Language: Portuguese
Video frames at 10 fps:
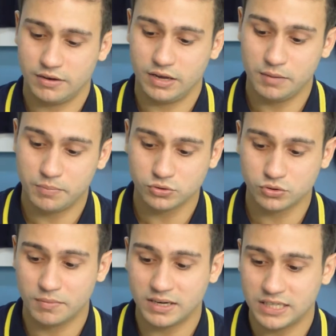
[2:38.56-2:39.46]
Ele
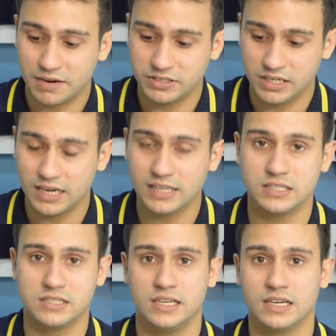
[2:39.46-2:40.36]
possui uma chave de
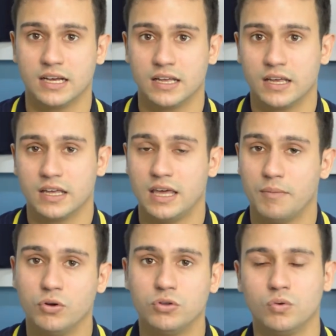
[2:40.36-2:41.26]
liga-desliga, que é
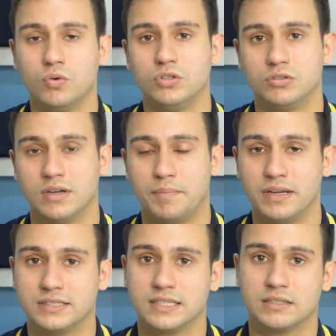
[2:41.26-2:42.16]
muito útil na
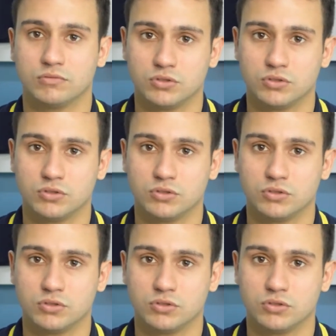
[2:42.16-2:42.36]
prestação de